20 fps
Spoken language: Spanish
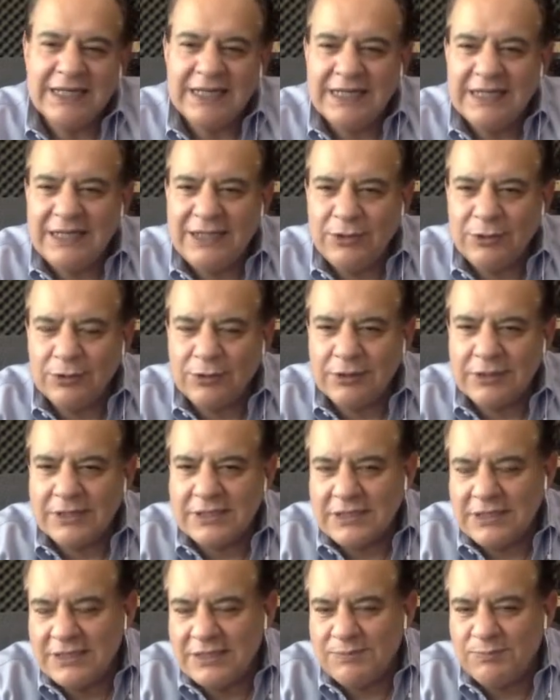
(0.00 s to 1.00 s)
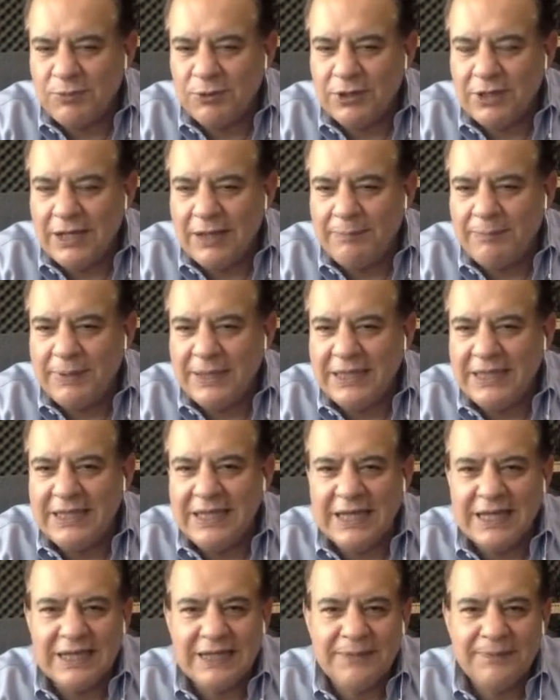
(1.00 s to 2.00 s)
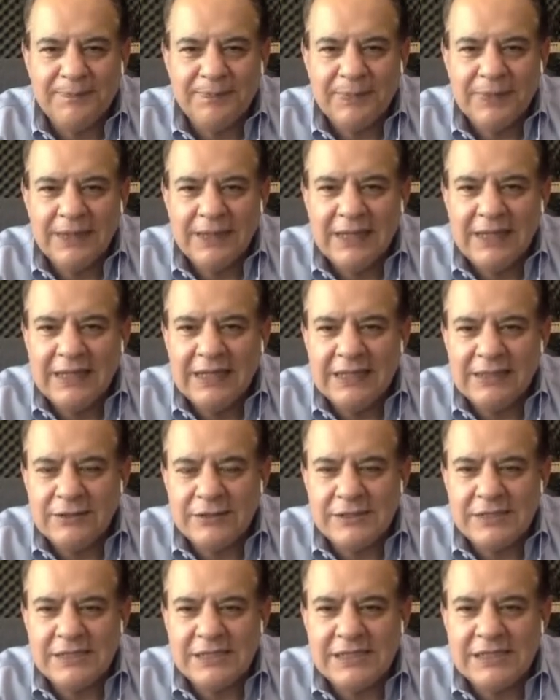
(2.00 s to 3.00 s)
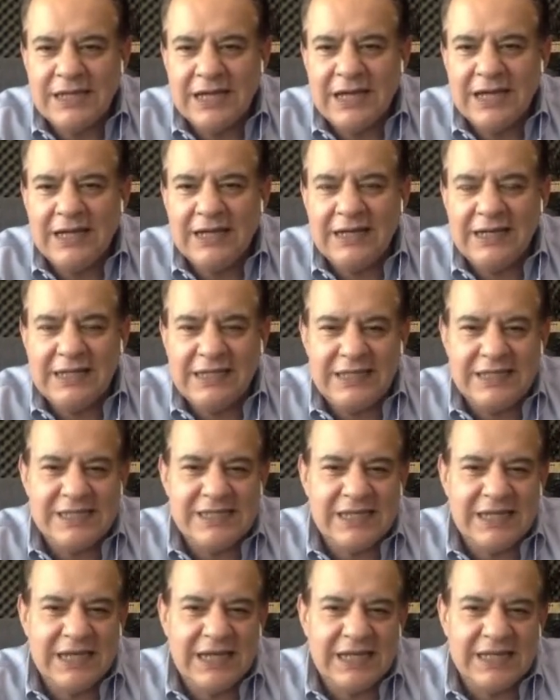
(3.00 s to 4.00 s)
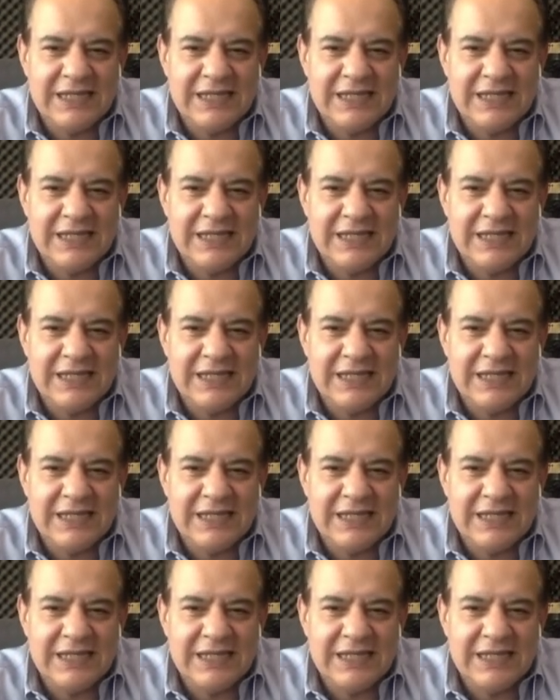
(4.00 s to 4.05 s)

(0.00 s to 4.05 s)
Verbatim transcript: y yo creo que se dispone a peinar. Entonces dice, le dice la